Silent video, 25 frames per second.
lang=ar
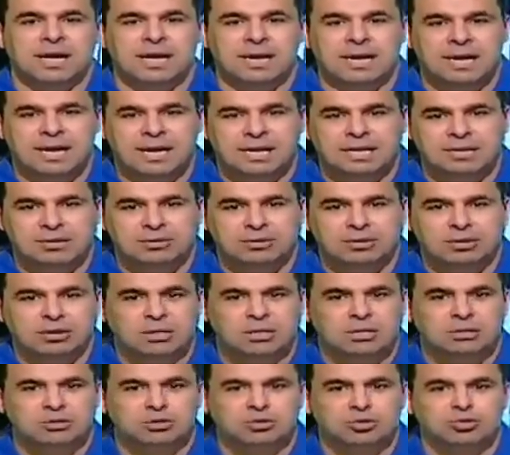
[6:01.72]
اهلها
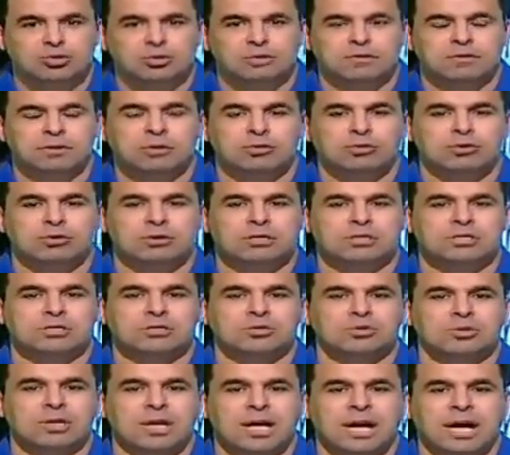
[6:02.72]
لكل الضيوف ولكل
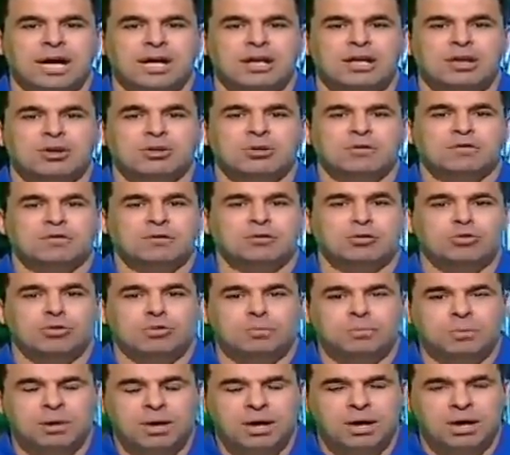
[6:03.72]
السياح وفي
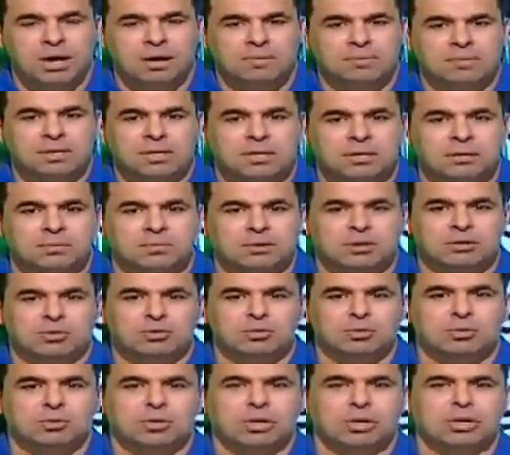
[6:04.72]
قربها من
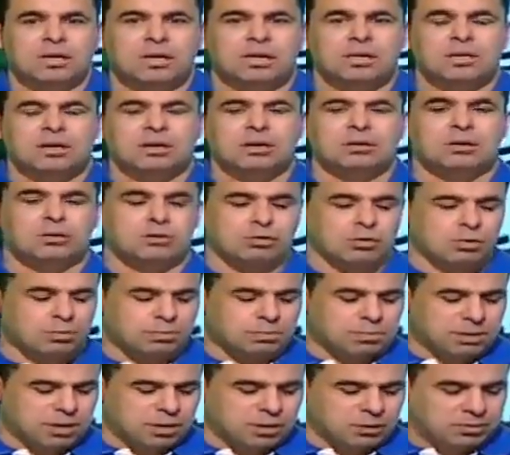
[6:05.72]
برضو
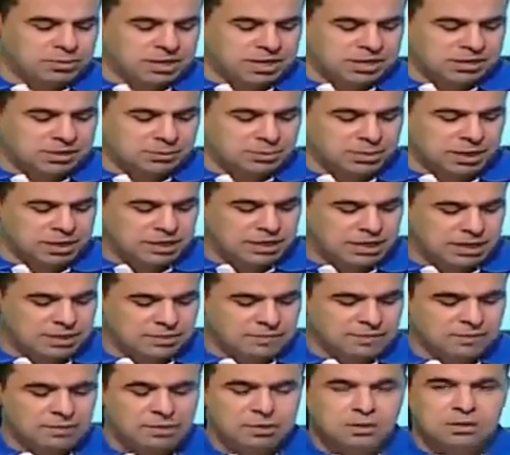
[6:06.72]
اوروبا ومن اسبانيا
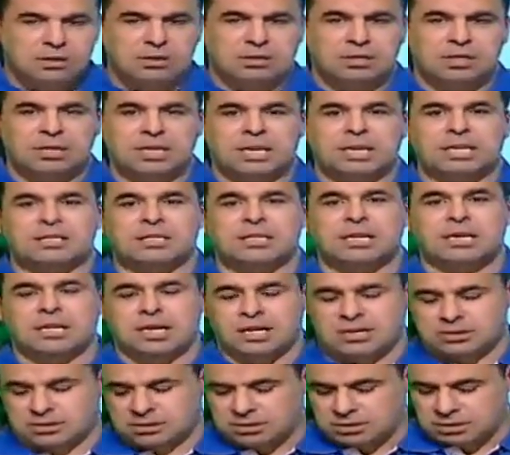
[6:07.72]
لكن ده اللي
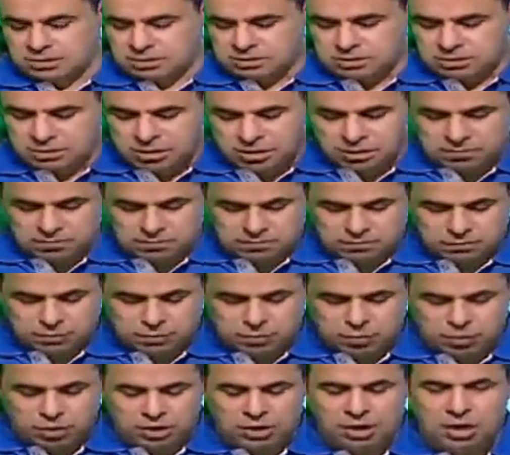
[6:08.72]
حصل طيب
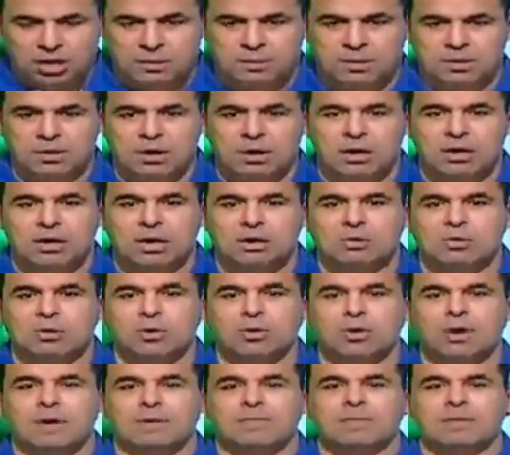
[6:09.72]
نروح لخبر اخر
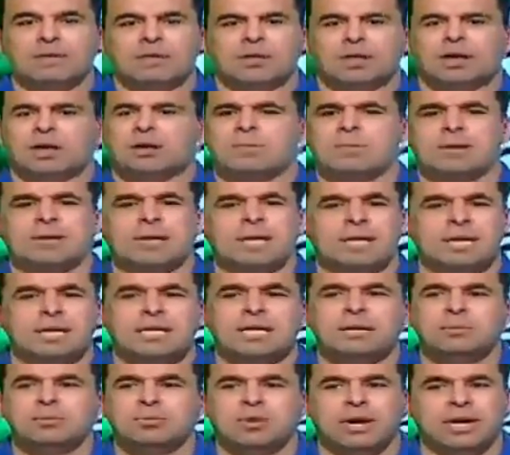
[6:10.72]
وهو خبر
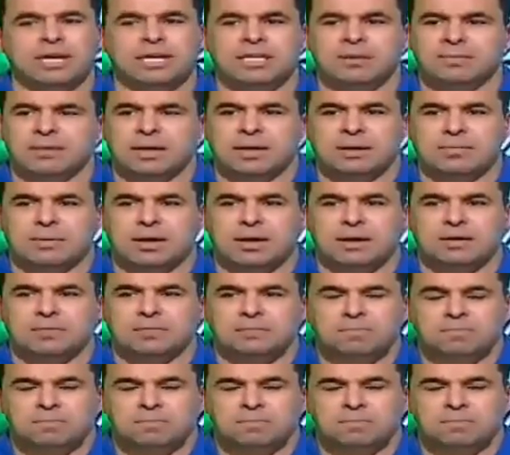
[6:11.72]
غريب وعجيب يا جماعه